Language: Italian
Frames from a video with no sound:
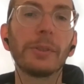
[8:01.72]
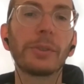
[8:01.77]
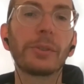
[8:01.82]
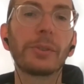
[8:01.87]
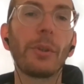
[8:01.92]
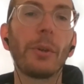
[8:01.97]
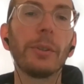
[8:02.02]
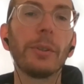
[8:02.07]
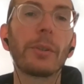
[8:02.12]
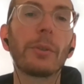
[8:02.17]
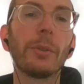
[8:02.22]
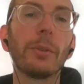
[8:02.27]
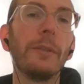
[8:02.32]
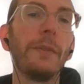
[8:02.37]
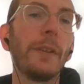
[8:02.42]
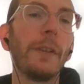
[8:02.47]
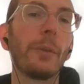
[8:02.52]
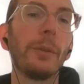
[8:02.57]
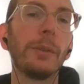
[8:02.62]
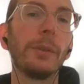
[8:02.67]
persone con
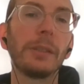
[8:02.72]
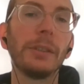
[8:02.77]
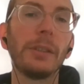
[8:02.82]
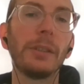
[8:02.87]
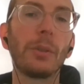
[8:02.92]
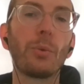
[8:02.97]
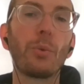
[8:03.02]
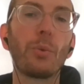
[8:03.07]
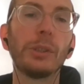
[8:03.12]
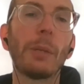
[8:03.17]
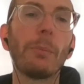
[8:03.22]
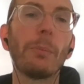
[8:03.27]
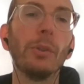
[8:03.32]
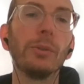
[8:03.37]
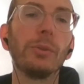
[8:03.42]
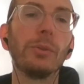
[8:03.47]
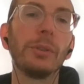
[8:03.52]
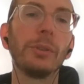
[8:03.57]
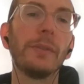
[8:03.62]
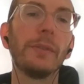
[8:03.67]
difficoltà di lettura
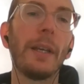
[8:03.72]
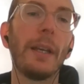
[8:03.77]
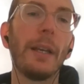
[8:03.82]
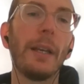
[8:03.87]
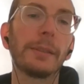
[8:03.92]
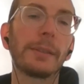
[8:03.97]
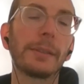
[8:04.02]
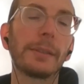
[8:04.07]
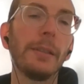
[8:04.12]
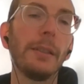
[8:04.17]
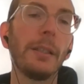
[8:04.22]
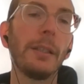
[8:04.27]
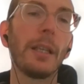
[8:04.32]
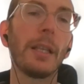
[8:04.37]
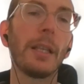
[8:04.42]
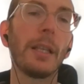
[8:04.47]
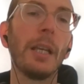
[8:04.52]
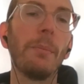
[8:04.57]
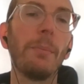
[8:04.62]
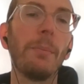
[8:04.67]
molto diverse
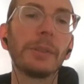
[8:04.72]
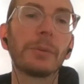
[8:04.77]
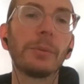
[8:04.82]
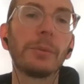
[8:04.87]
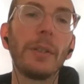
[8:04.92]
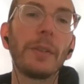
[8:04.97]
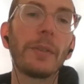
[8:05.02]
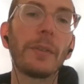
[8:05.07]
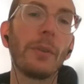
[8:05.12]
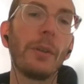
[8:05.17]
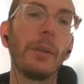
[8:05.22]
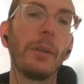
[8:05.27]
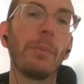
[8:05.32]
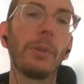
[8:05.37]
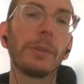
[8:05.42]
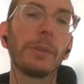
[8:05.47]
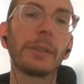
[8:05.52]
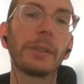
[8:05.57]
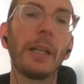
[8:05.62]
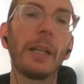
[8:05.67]
e per questo è
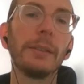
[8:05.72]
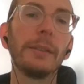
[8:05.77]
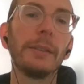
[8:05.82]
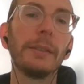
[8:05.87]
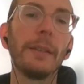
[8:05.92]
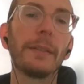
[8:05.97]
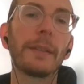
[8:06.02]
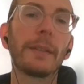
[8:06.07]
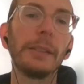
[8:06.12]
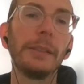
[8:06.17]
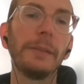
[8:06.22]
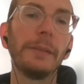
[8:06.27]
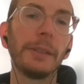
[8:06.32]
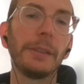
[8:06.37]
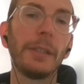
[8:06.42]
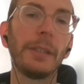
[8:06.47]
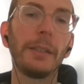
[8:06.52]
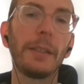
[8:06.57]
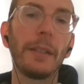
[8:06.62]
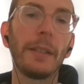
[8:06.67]
importante
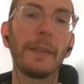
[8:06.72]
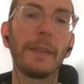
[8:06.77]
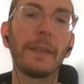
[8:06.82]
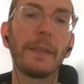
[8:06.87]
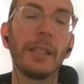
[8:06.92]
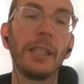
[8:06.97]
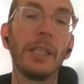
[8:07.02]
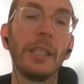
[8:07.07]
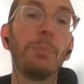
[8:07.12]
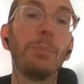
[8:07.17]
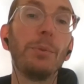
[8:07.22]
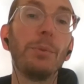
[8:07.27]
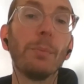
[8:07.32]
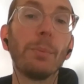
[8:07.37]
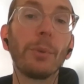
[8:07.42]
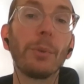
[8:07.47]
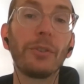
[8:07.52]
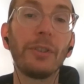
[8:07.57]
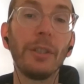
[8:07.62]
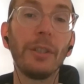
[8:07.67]
scrivere dei testi il più
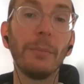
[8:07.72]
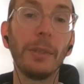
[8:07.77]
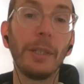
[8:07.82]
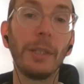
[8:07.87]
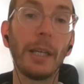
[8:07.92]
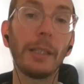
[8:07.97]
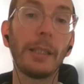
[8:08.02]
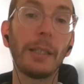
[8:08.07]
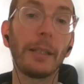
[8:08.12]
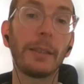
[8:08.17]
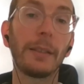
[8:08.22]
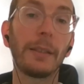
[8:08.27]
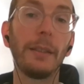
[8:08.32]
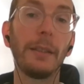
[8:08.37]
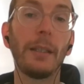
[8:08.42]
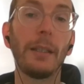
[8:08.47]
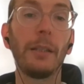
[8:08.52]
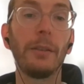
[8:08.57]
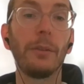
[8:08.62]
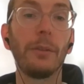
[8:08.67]
possibile
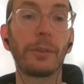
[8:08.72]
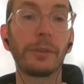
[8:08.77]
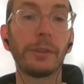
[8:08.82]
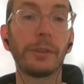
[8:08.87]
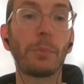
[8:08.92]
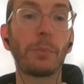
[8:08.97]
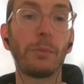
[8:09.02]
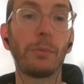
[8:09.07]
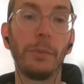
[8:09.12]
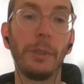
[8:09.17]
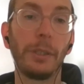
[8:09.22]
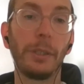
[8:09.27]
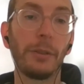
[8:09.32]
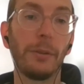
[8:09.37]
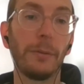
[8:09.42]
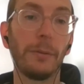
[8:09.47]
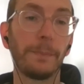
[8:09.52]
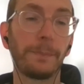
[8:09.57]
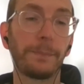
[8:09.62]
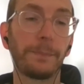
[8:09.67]
adatti al nostro
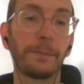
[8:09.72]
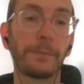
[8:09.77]
pubblico.